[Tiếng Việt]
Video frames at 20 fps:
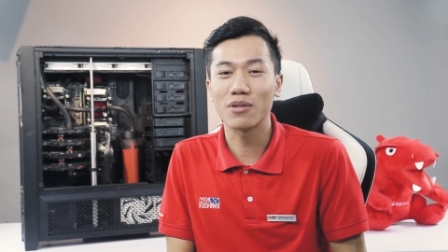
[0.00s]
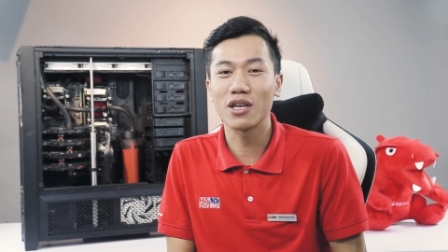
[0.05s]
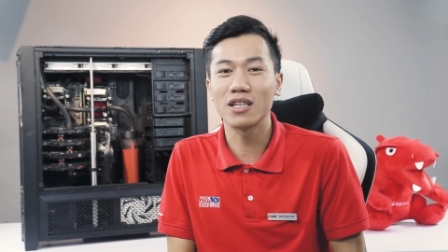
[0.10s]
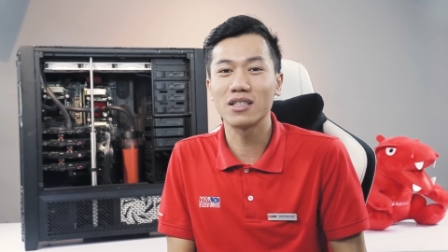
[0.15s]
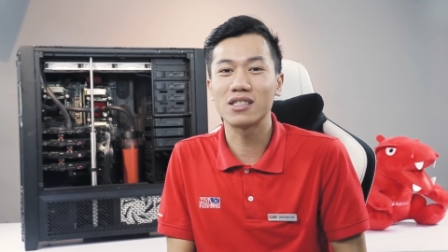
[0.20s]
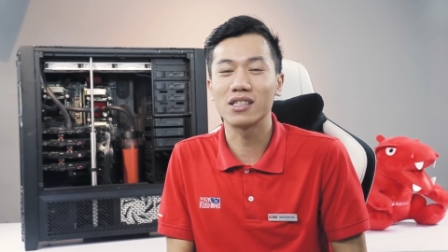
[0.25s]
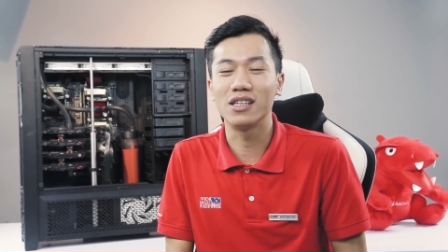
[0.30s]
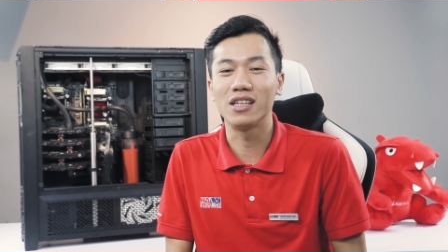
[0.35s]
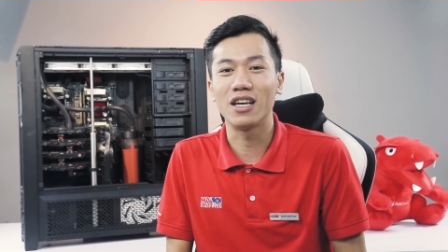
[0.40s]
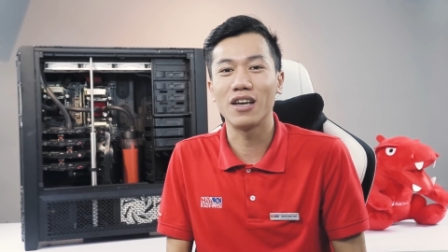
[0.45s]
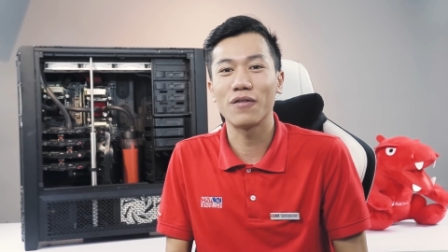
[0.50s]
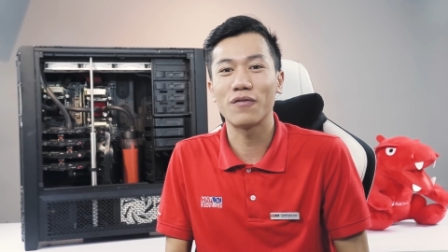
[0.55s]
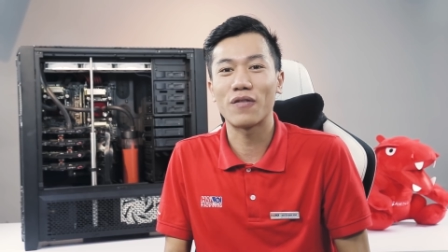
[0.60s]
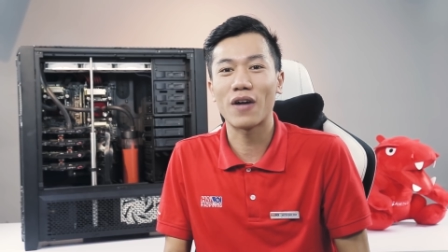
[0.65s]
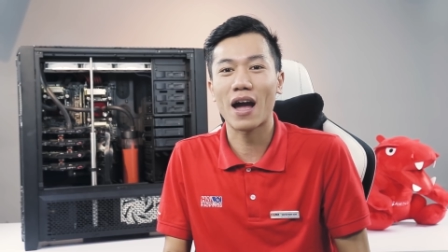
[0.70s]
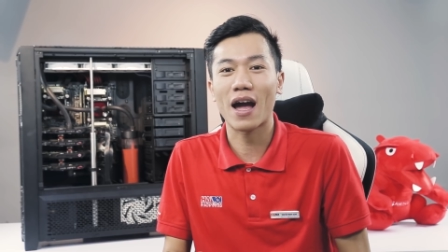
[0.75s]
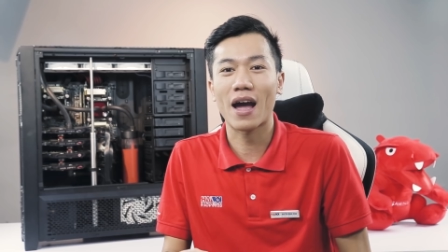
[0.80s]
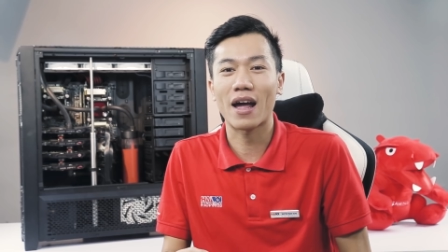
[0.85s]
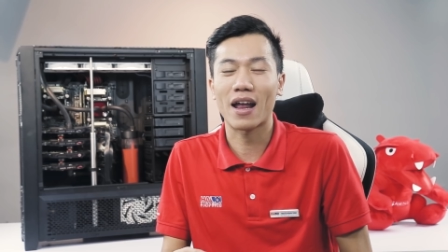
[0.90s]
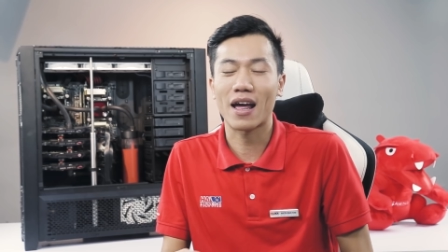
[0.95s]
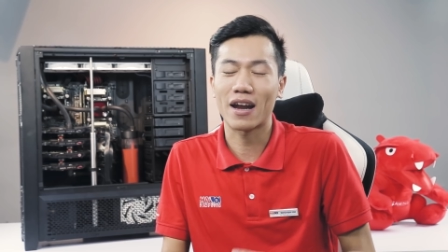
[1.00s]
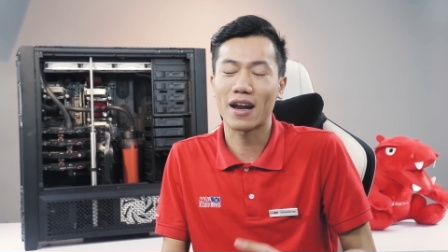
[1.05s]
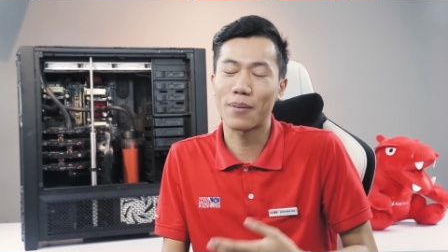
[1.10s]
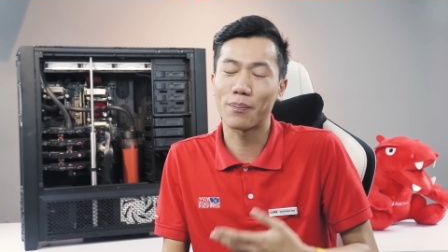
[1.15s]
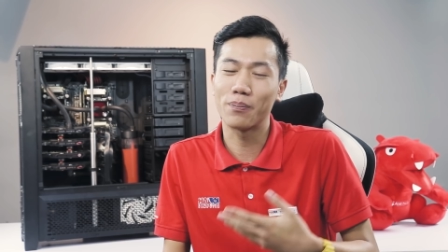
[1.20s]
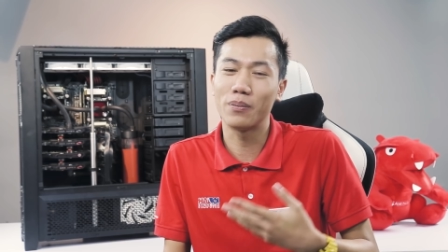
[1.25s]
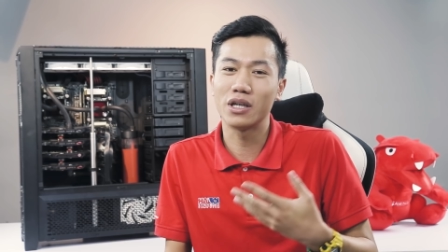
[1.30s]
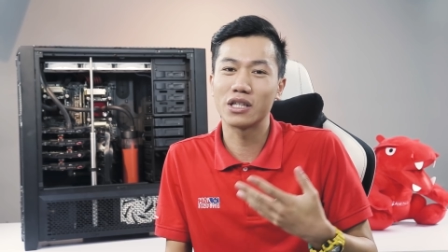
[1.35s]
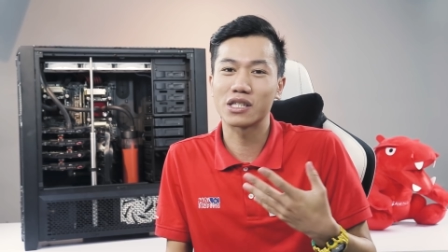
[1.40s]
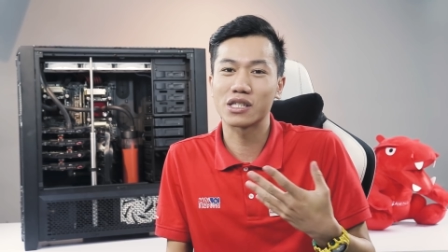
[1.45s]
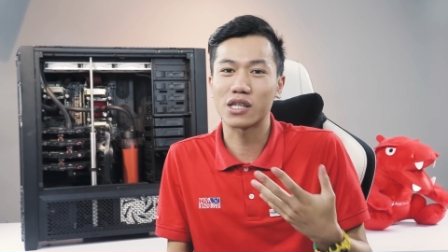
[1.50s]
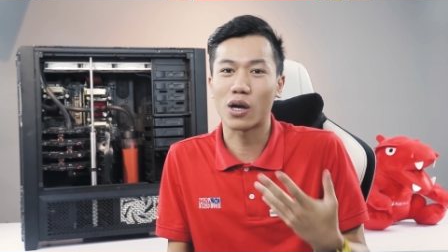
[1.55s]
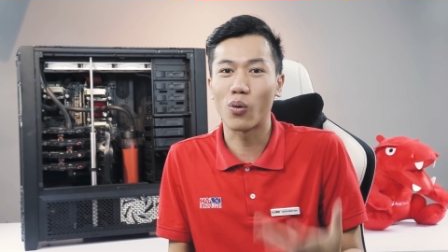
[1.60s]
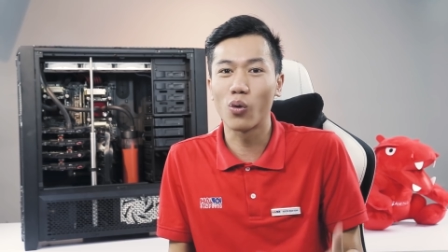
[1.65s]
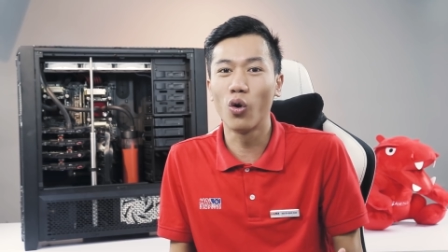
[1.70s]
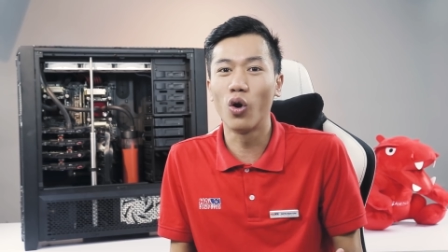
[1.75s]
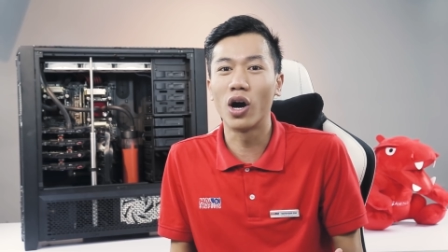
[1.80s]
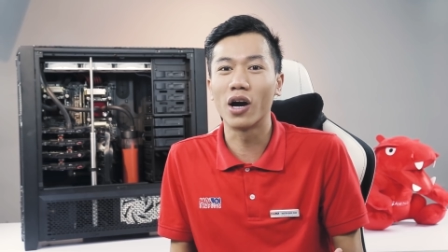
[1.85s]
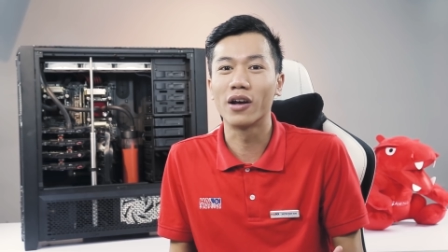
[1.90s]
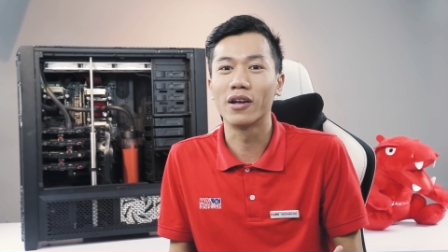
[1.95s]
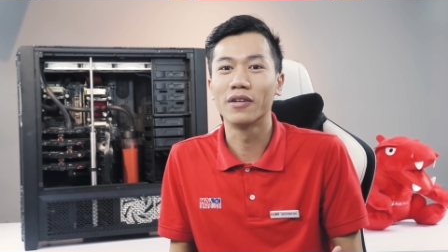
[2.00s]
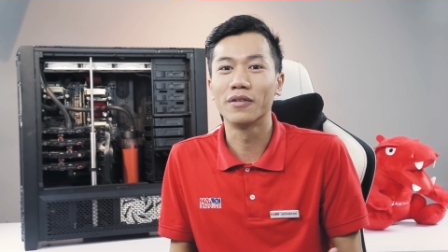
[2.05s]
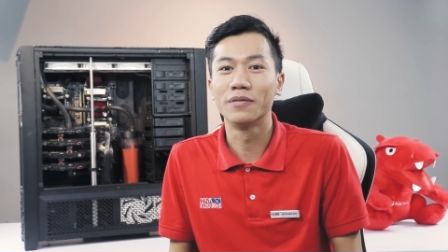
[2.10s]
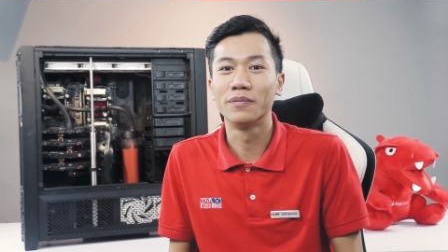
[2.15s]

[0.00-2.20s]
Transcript: nhân xử lý và 56 luồng